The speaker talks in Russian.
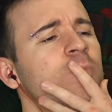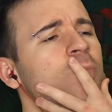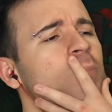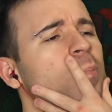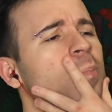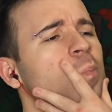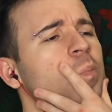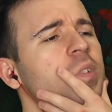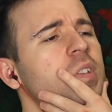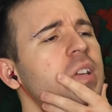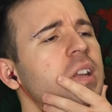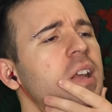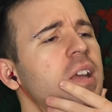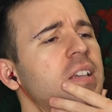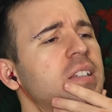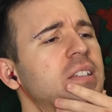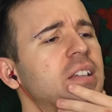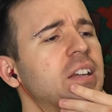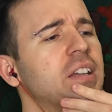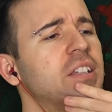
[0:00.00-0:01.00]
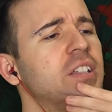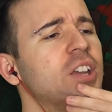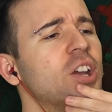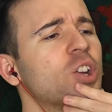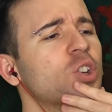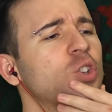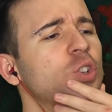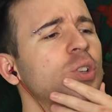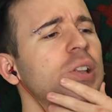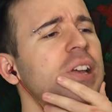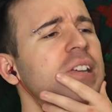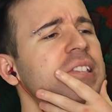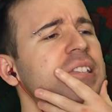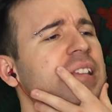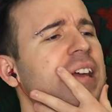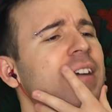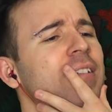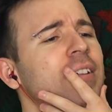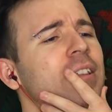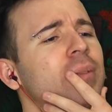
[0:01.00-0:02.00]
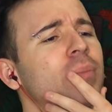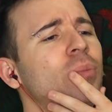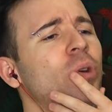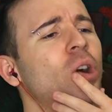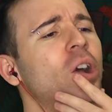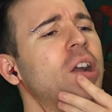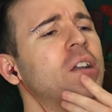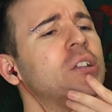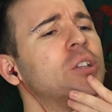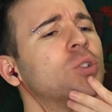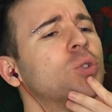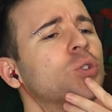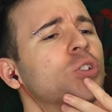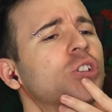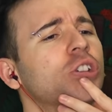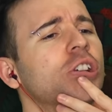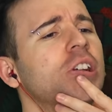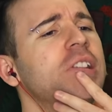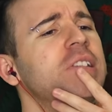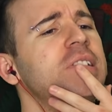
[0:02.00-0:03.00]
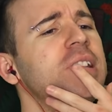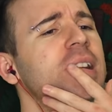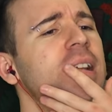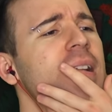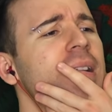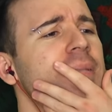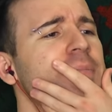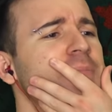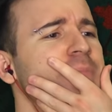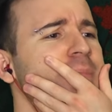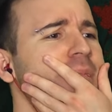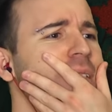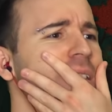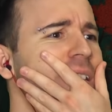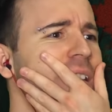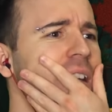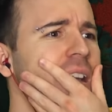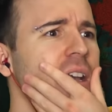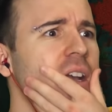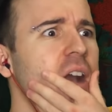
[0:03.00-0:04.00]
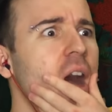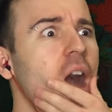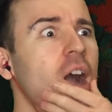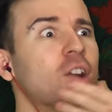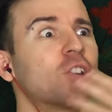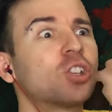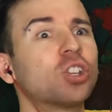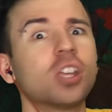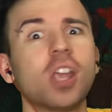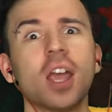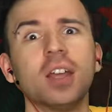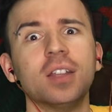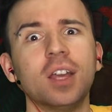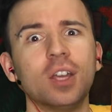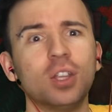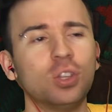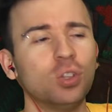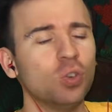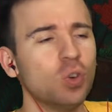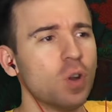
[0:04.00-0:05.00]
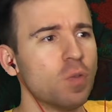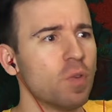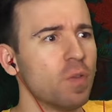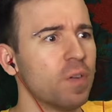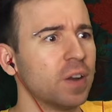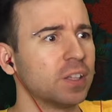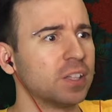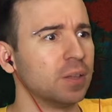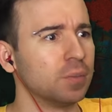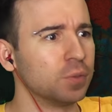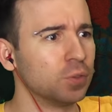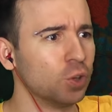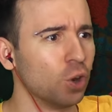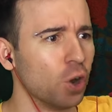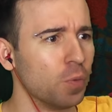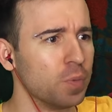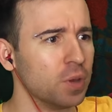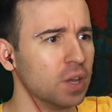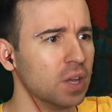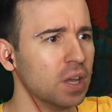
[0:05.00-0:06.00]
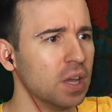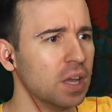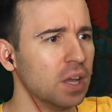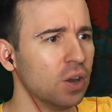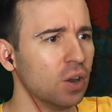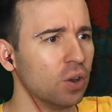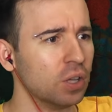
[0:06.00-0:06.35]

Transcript: Хм, интересно, где же он оставил мой огнетушитель? Как же я найду его в этом доме?